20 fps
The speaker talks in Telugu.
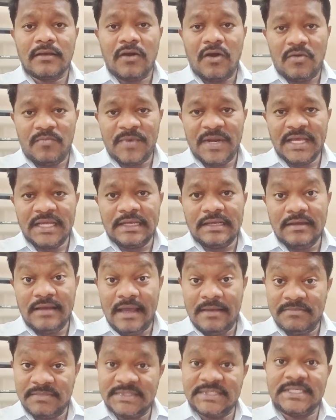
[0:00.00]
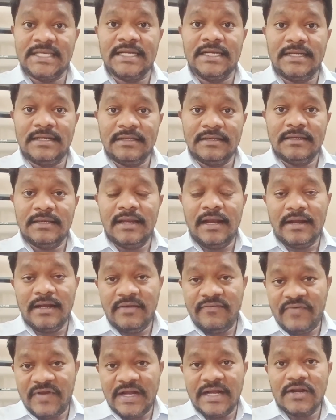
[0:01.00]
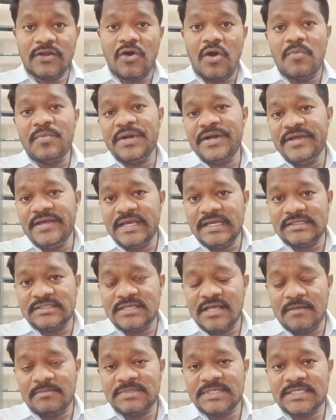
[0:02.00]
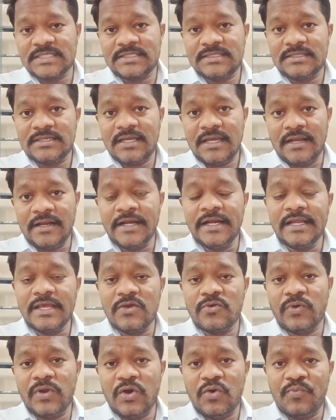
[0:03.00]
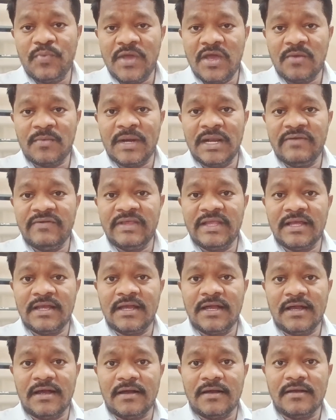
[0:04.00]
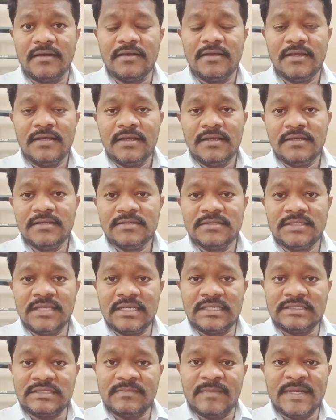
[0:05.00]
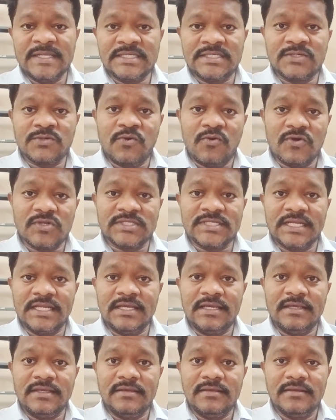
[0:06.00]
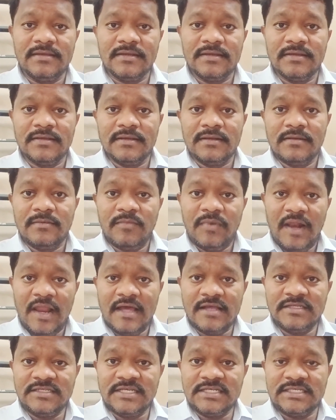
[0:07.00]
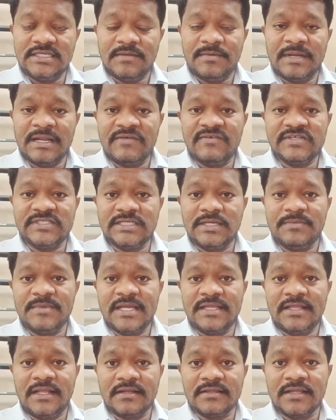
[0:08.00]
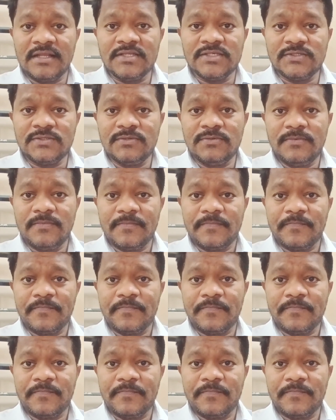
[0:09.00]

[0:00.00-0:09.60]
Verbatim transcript: కామ్డెక్ ఎంసెట్ ఇలా డిఫరెంట్ కాంపిటేటివ్ ఎగ్జామ్స్ అన్నిటికీ కూడా ఉపయోగపడే విధంగా సిక్స్ మంత్స్ కోర్స్ని ప్లాన్ చేసామన్న విషయం మీ అందరికి తెలుసు